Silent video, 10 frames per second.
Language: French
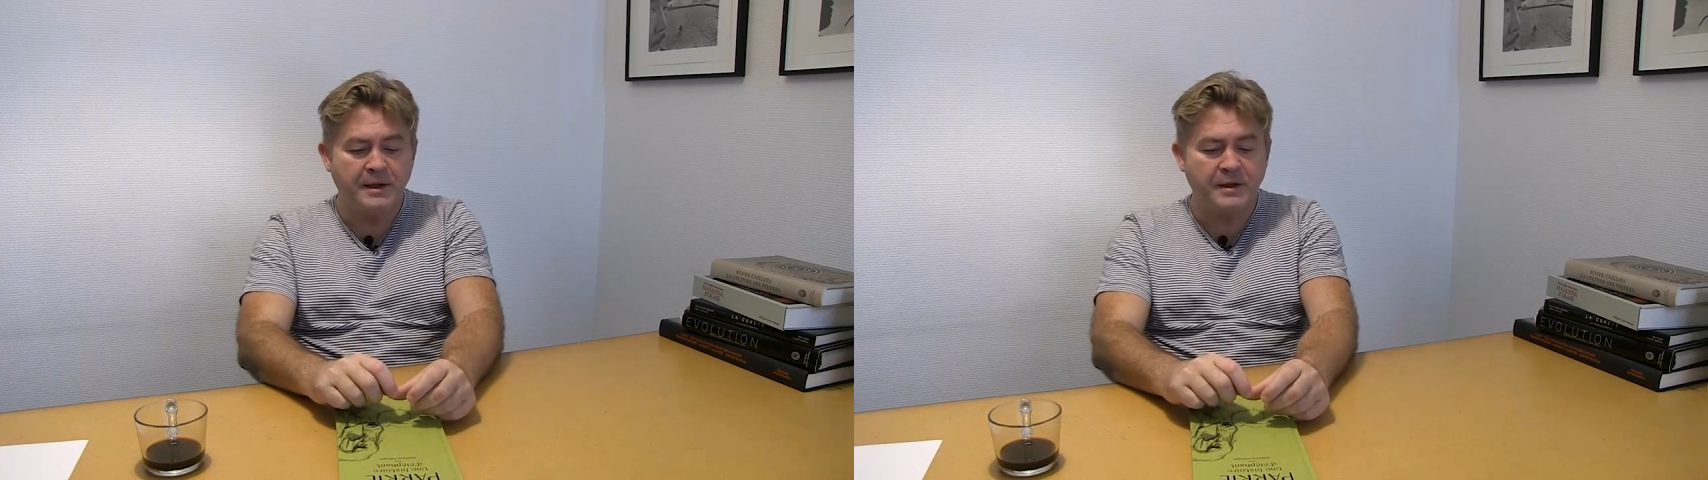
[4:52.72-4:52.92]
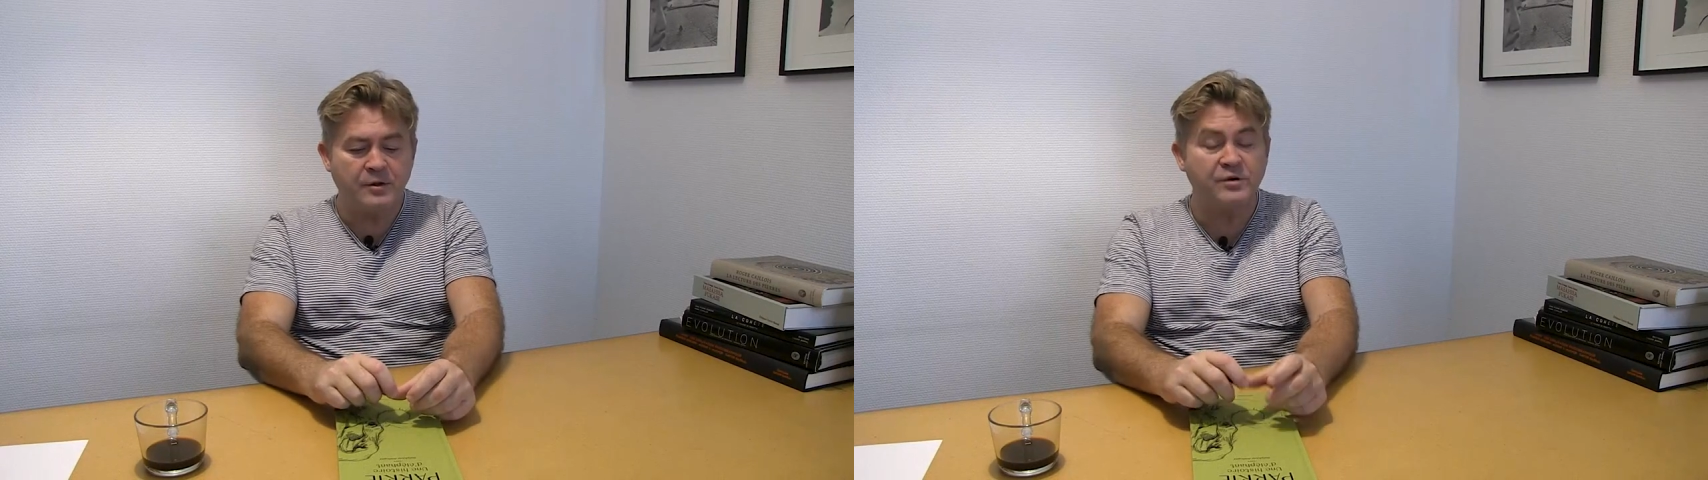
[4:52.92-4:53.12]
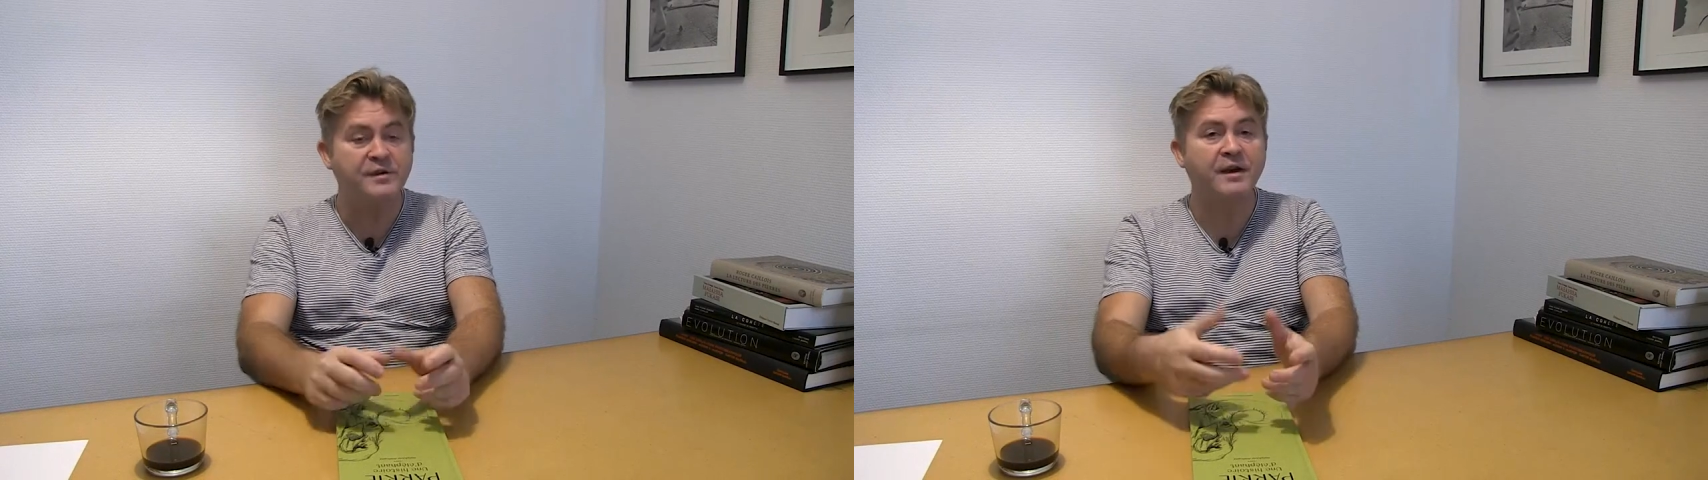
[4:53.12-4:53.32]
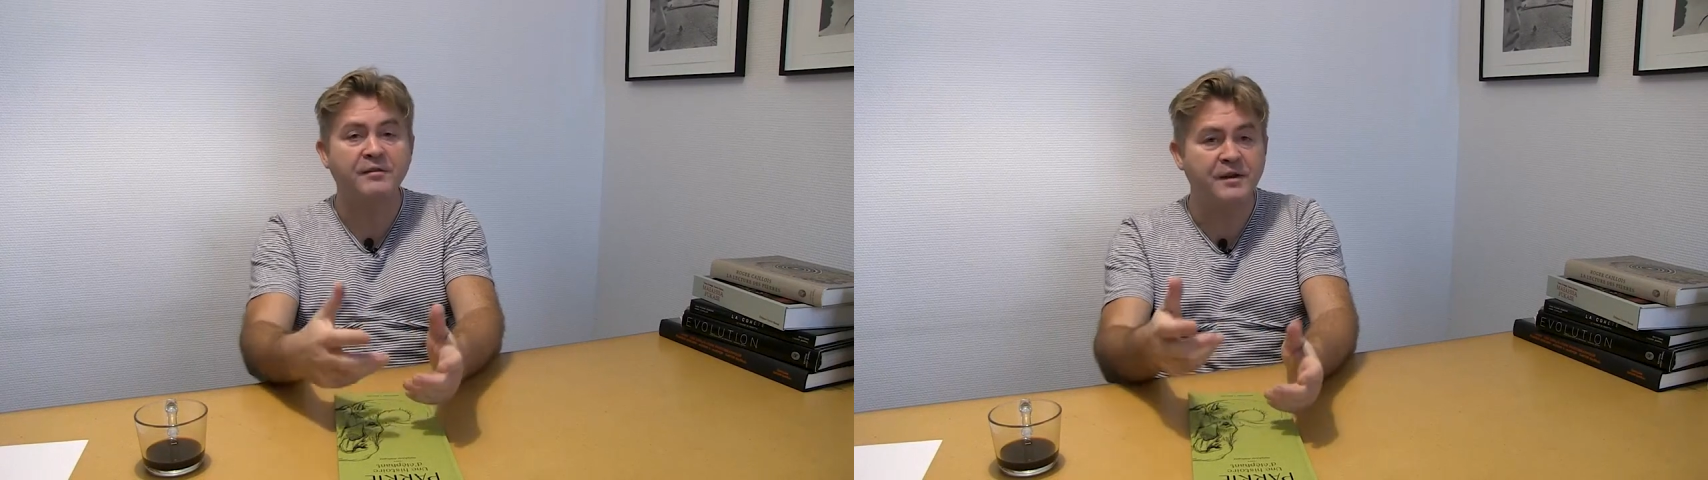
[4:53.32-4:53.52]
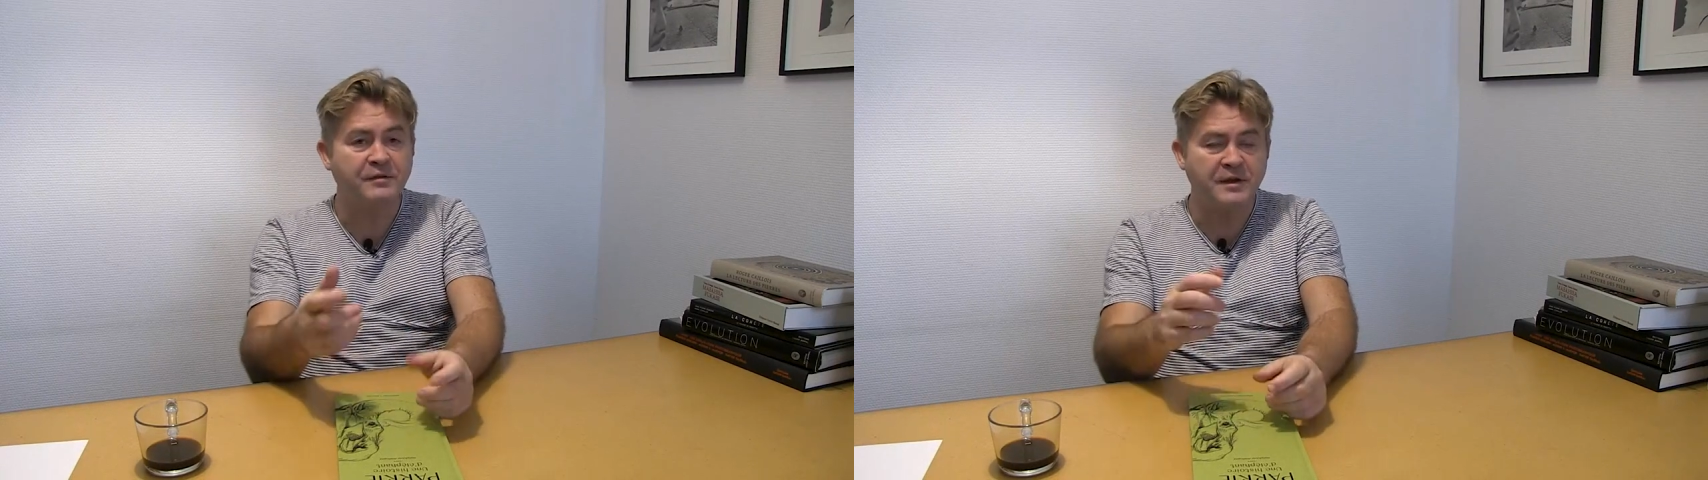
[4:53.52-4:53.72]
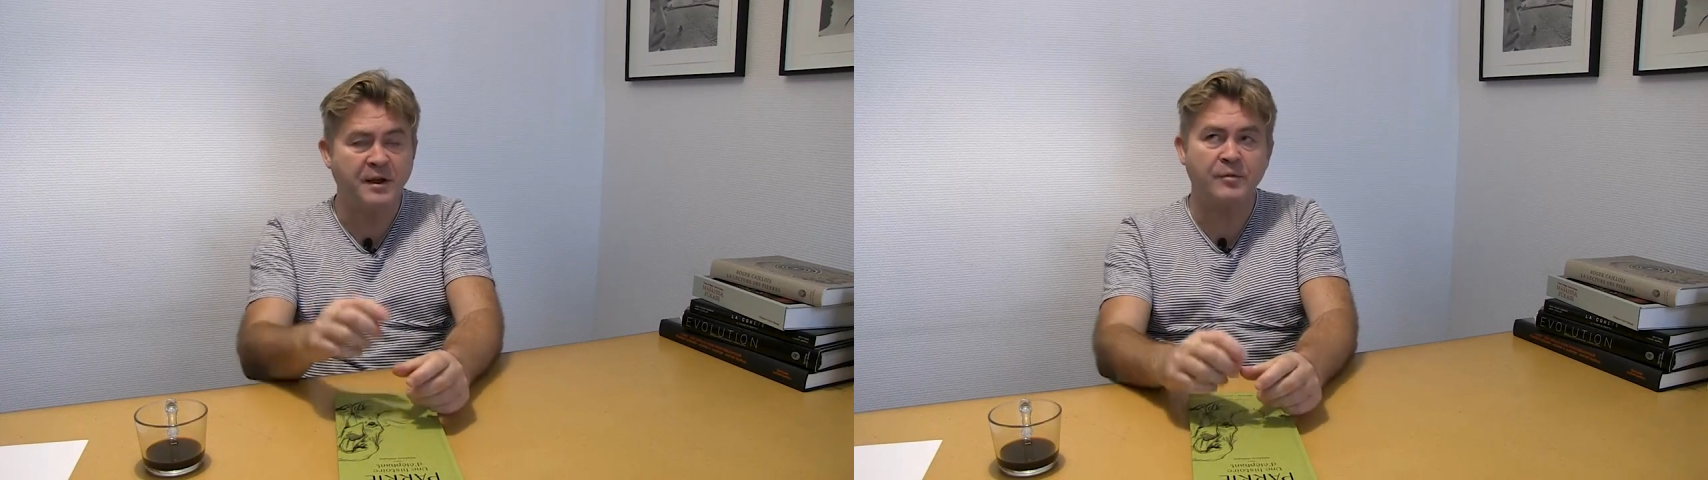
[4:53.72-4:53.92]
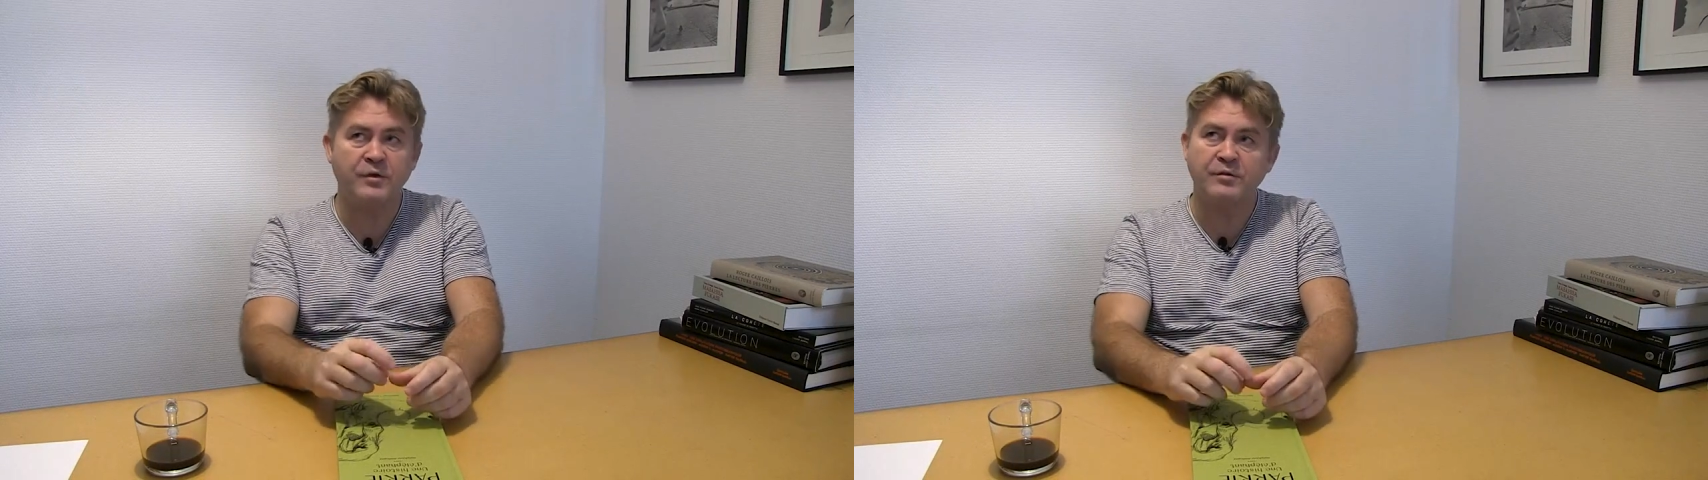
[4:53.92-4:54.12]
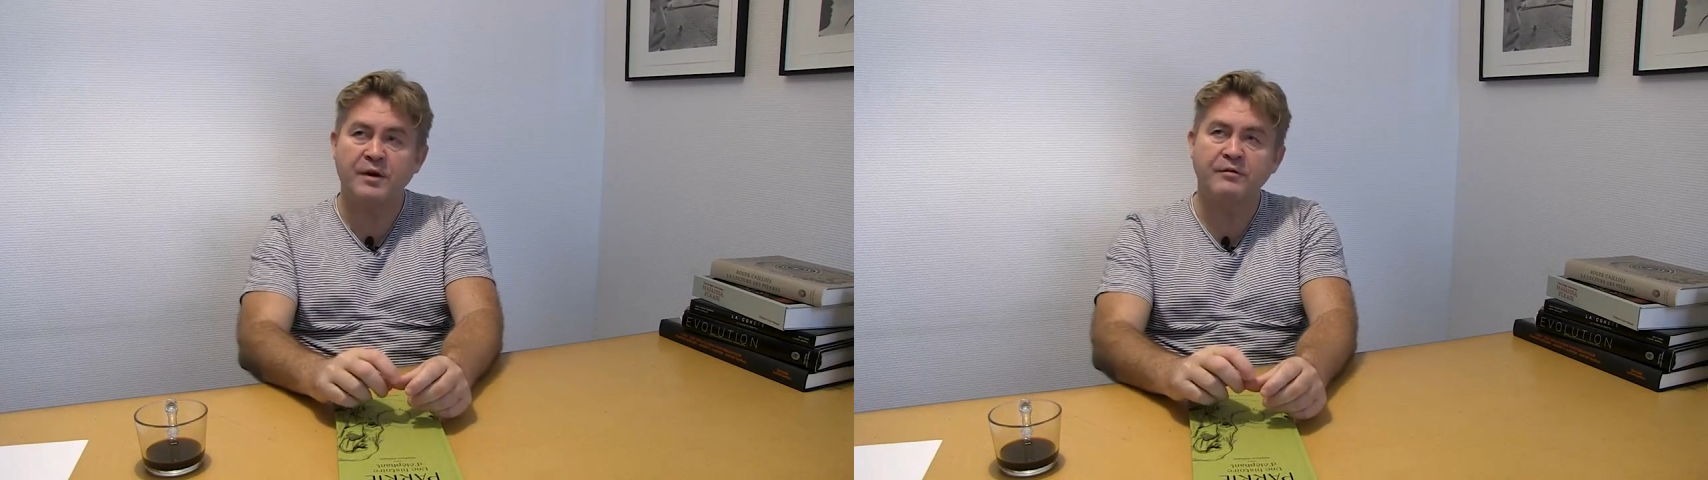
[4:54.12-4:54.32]
et conservé
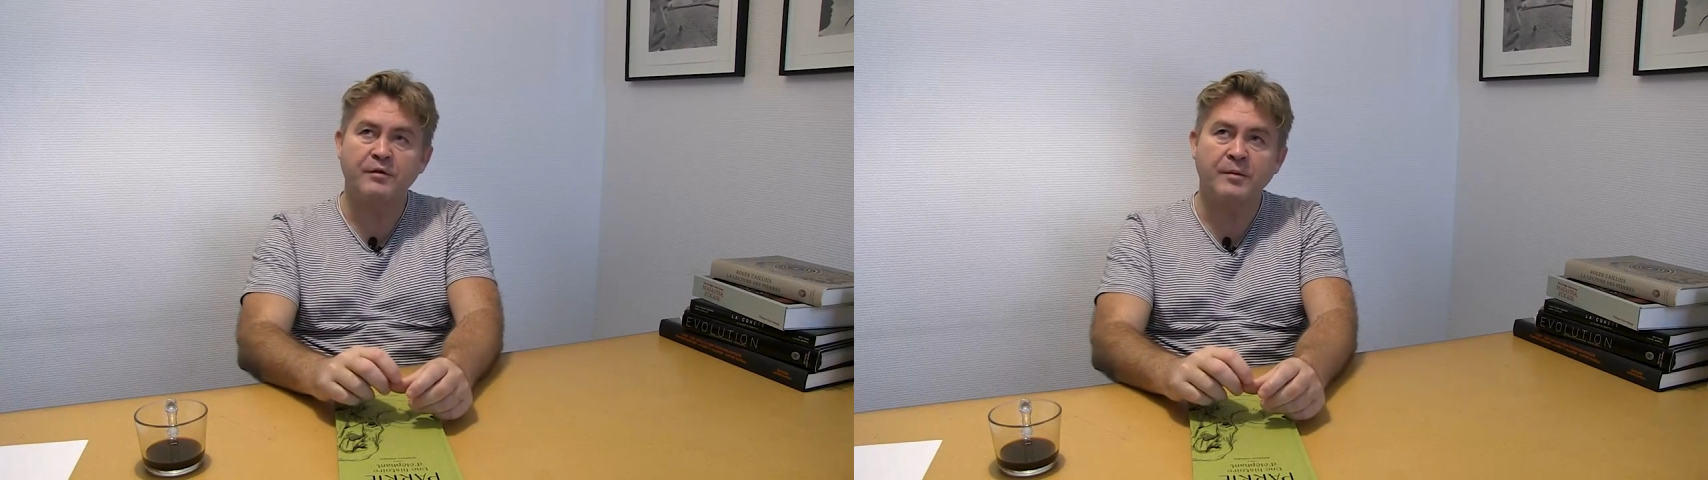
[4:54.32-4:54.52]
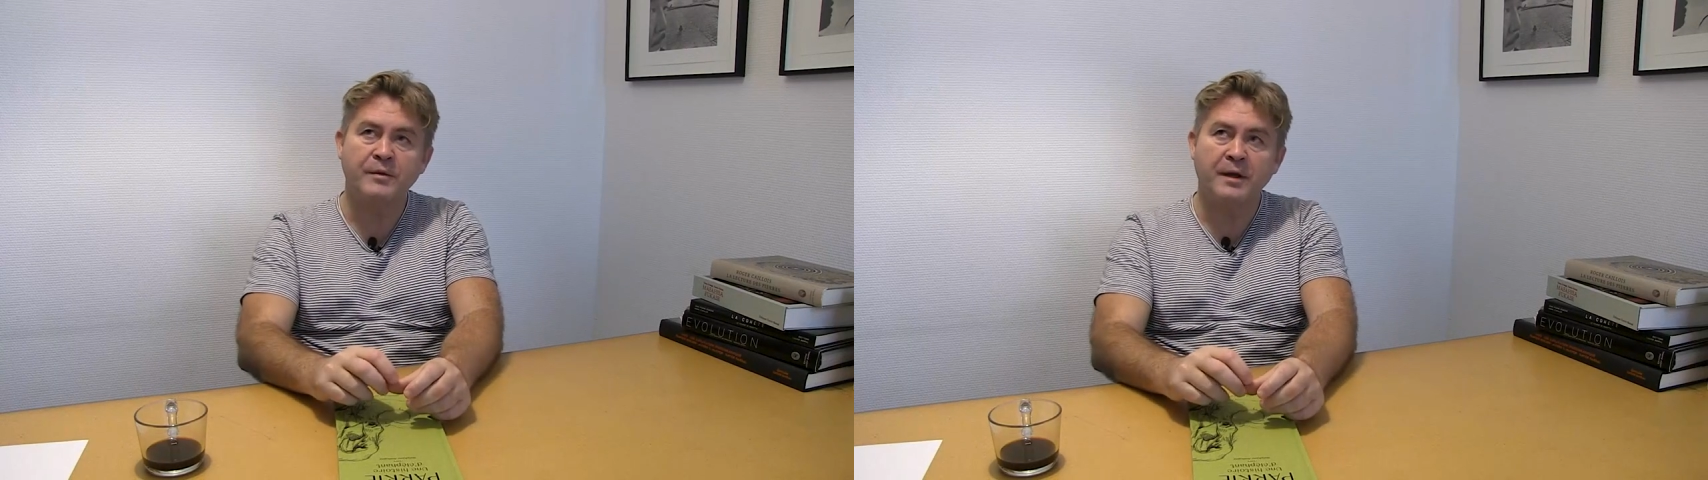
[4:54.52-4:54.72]
finalement sous la forme